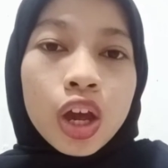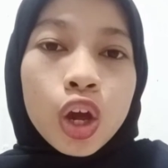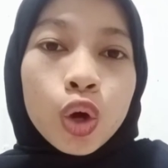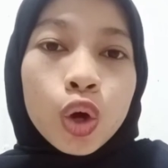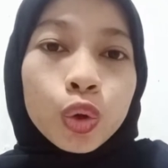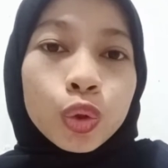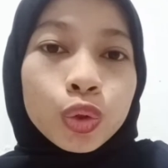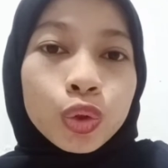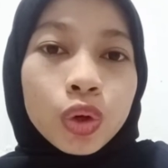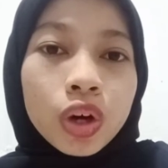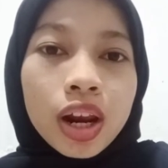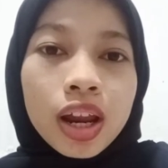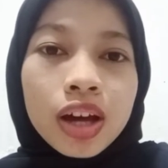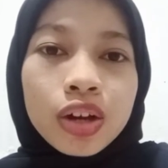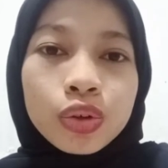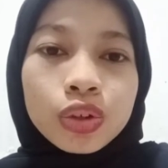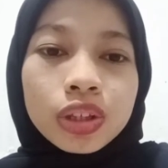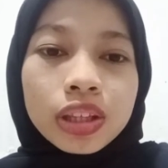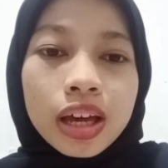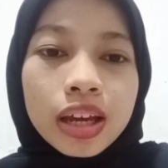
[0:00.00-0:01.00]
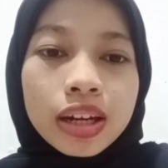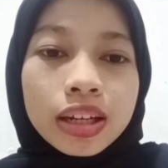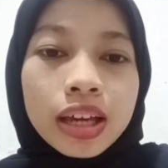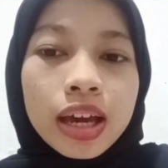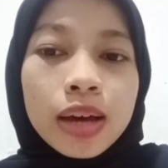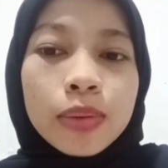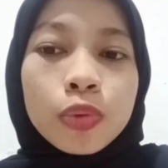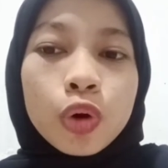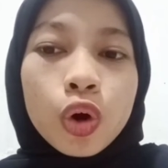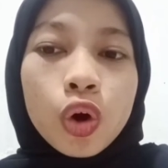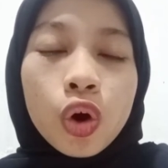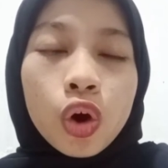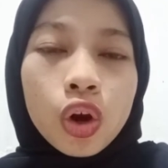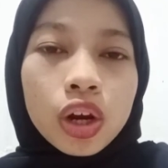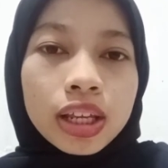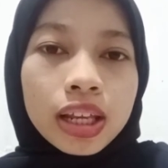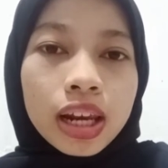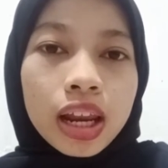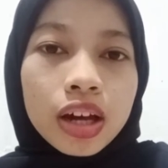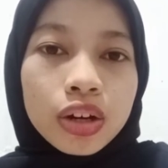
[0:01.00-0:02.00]
Untuk larutannya,
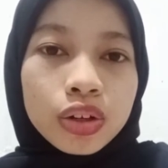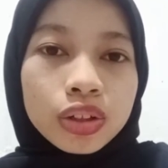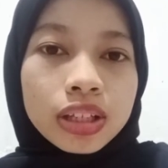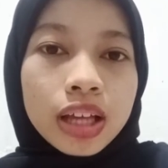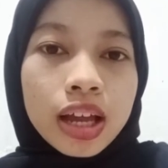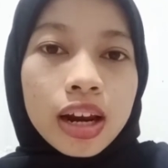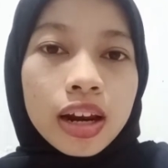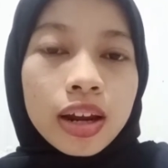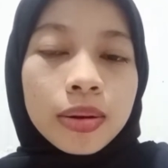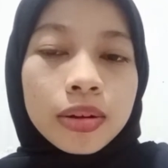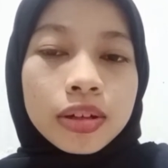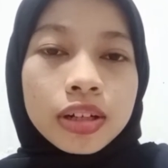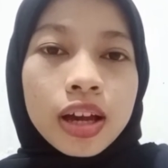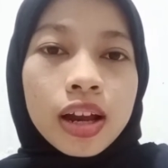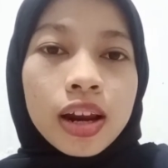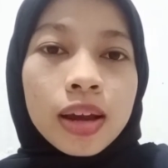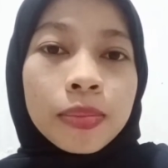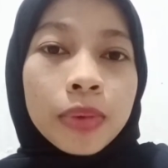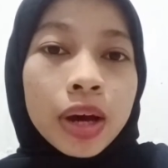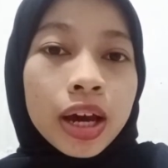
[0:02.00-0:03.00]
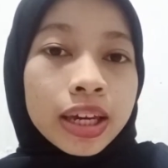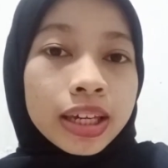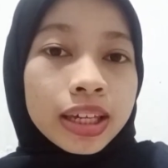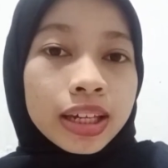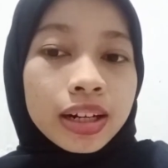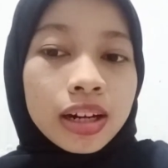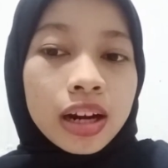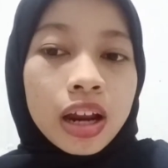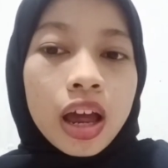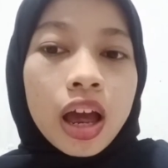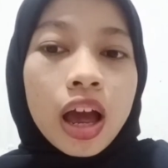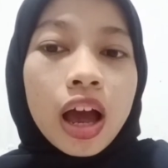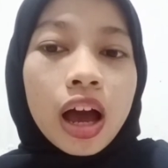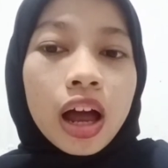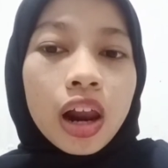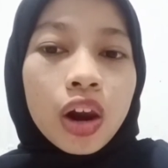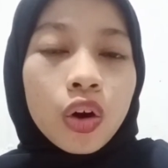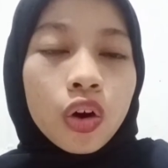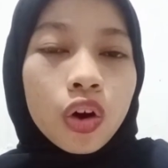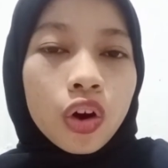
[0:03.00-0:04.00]
brokoli larut dalam, dalam air,
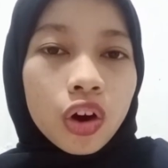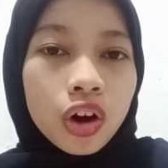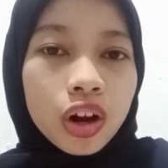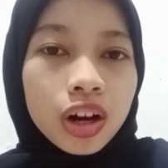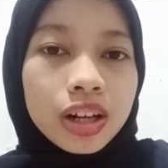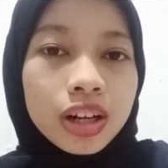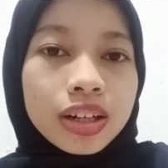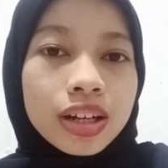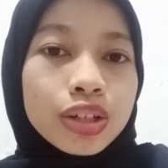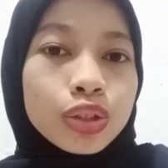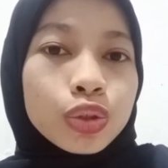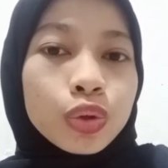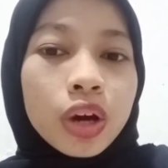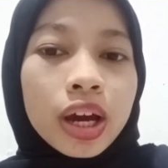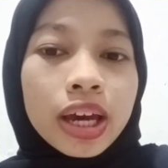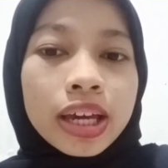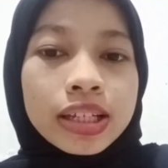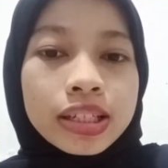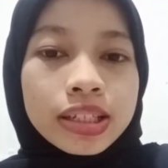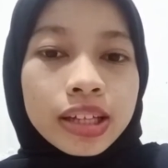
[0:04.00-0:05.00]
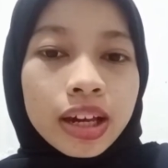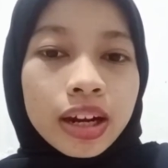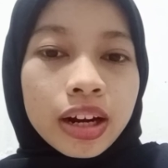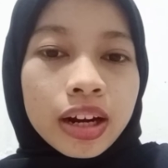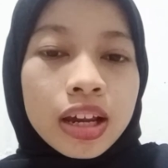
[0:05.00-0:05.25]
alkohol, dan juga encer,